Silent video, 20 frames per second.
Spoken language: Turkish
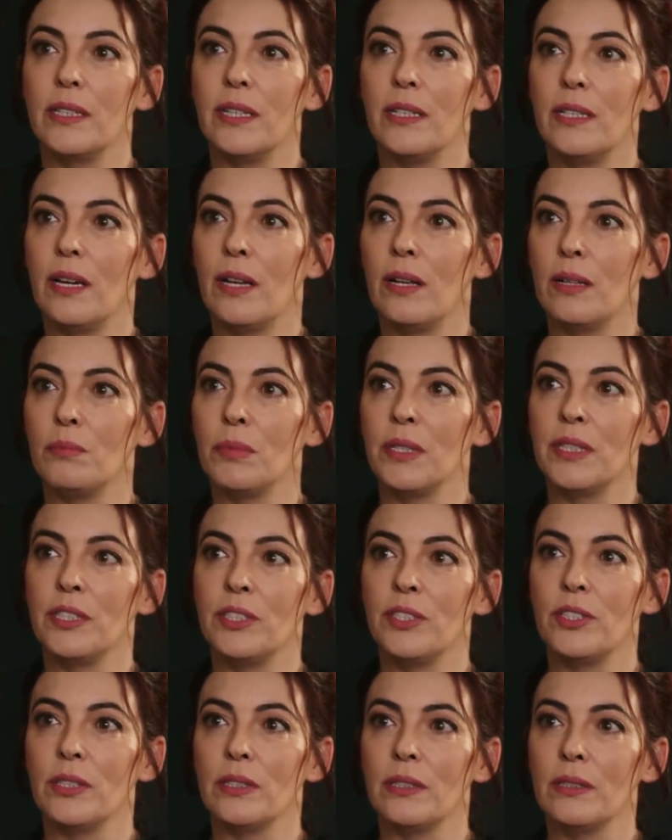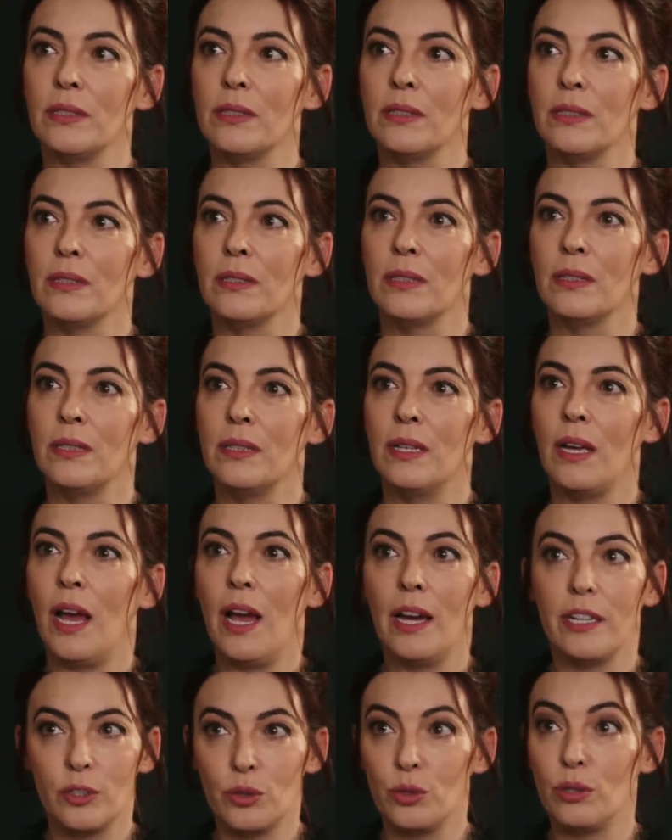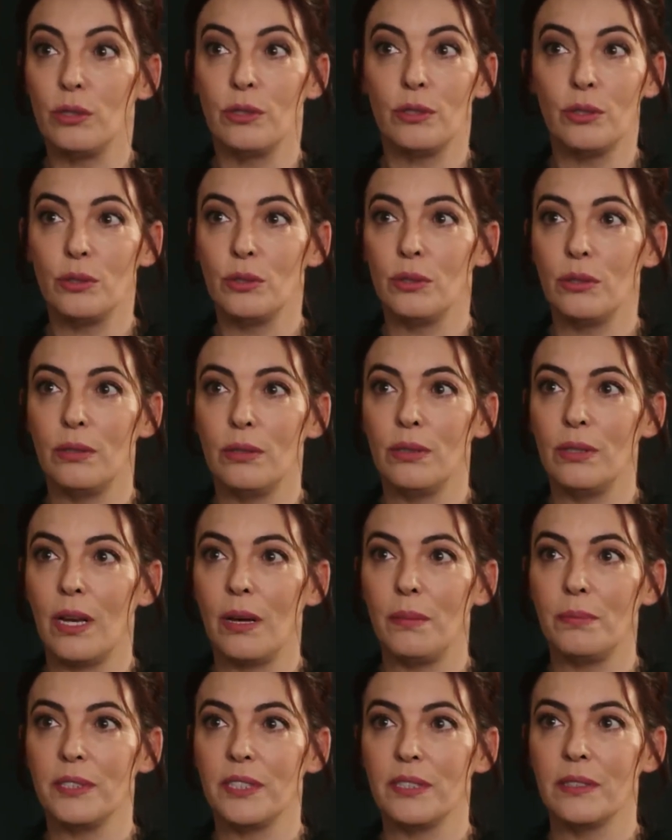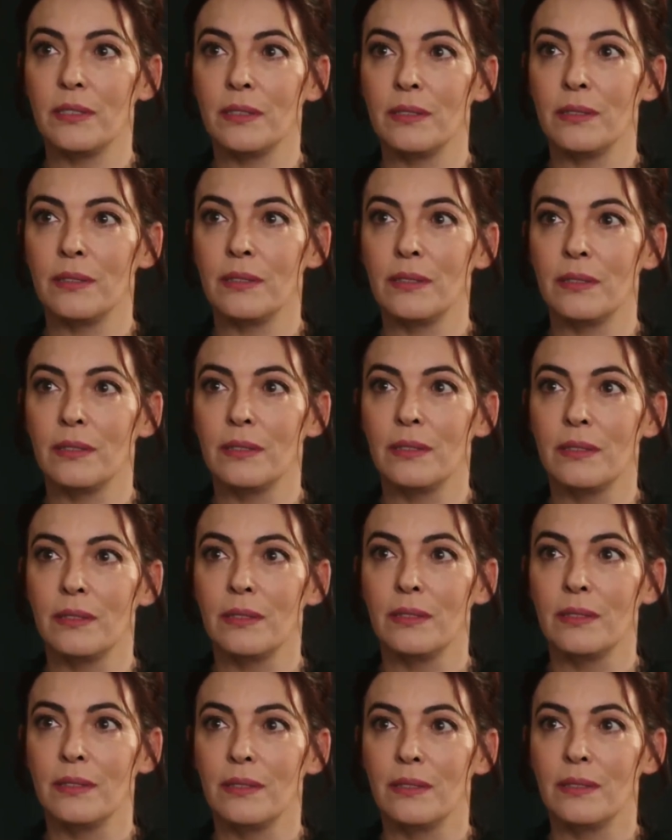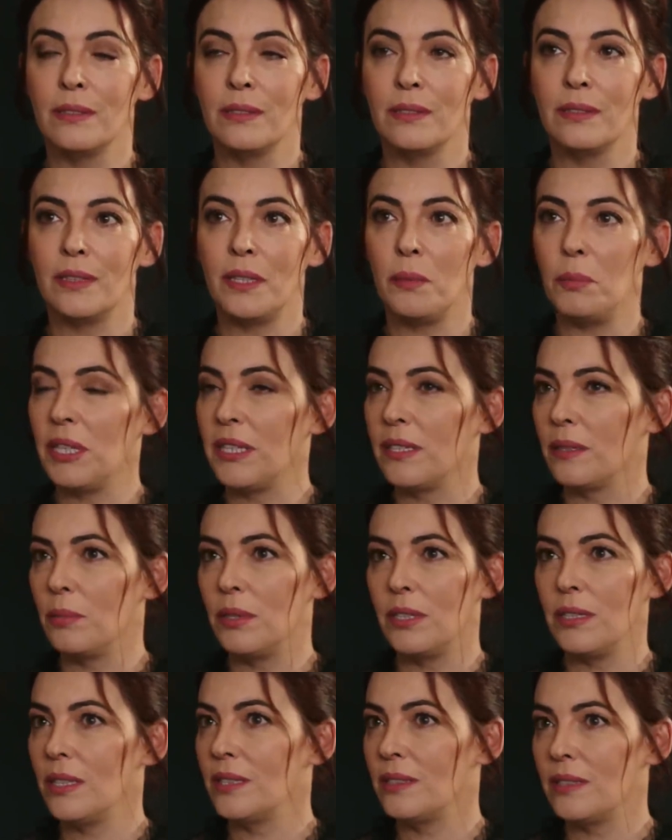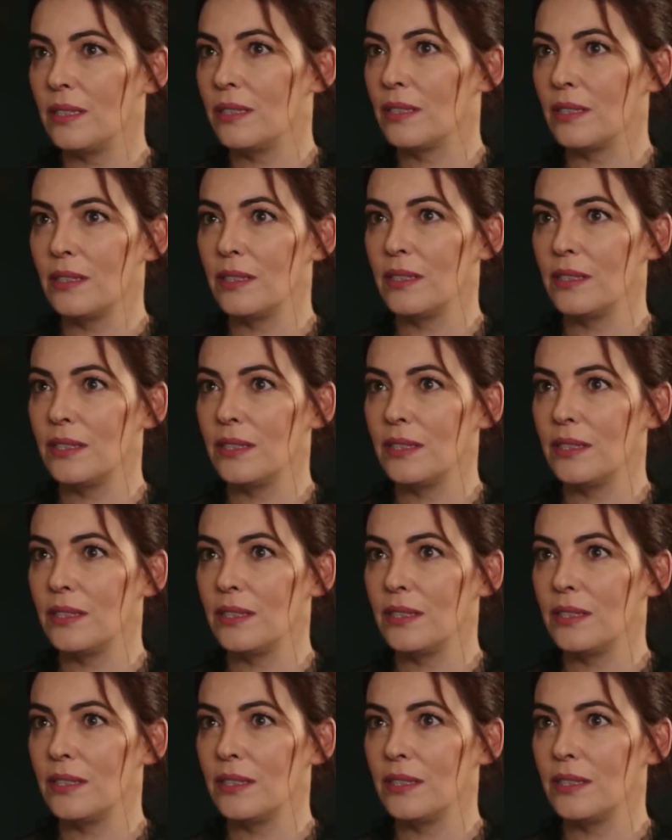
geri almak için her türlü kötülüğü yaptın. Demek ki beni yeteri kadar